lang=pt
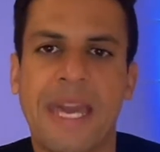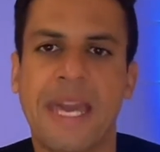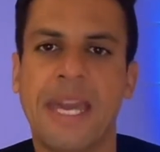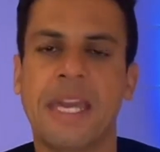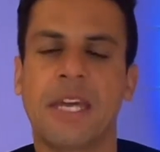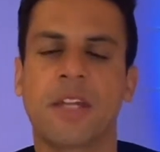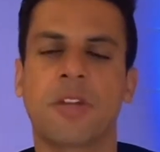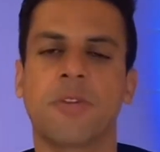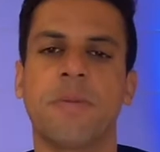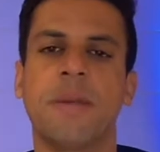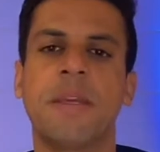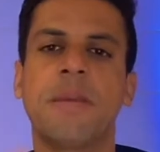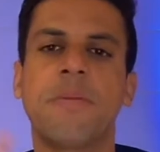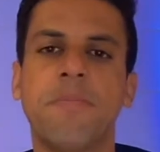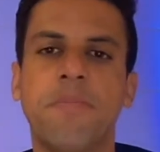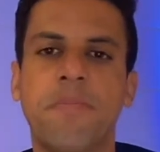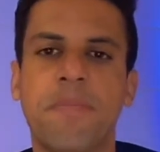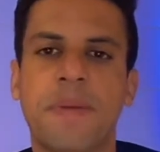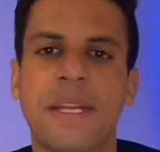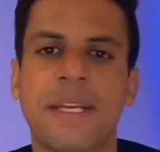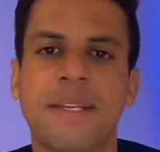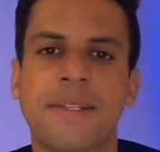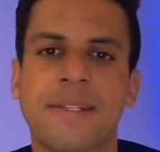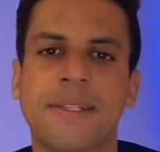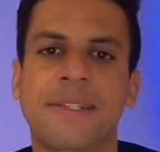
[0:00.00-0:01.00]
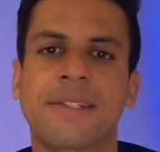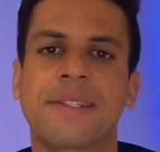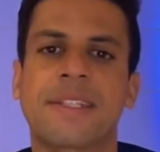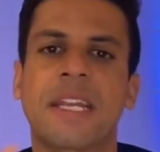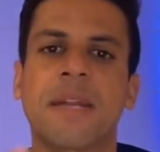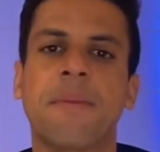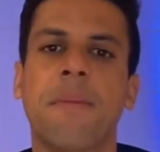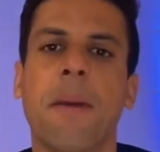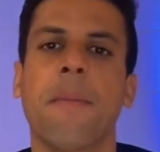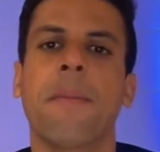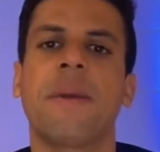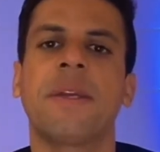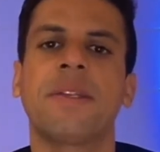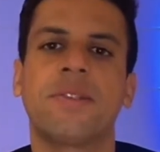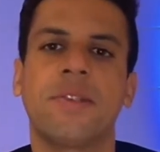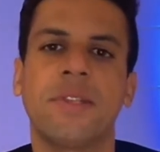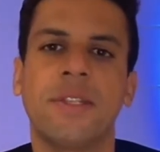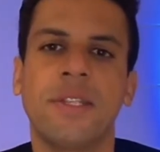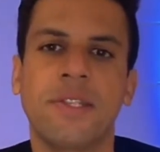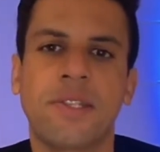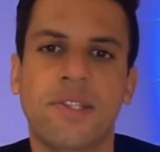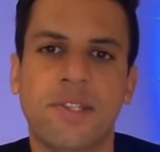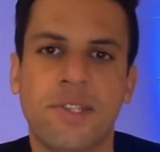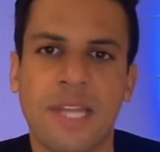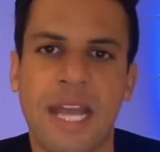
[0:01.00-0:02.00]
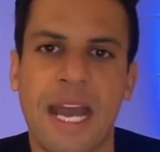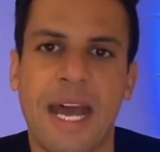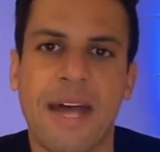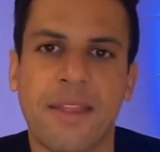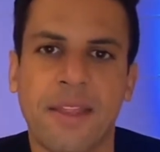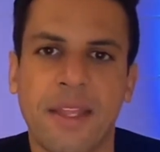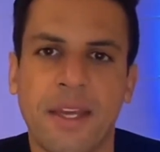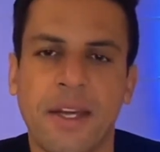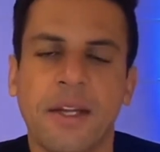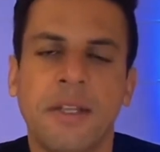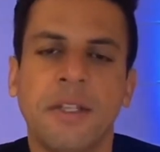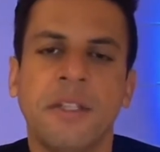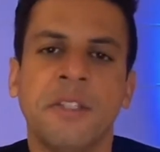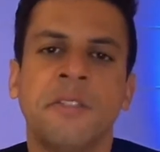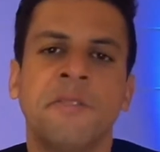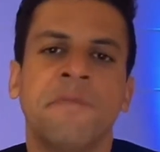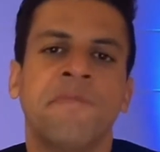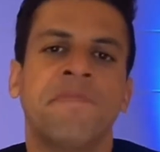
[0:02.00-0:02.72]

Era uma empresa extremamente nichada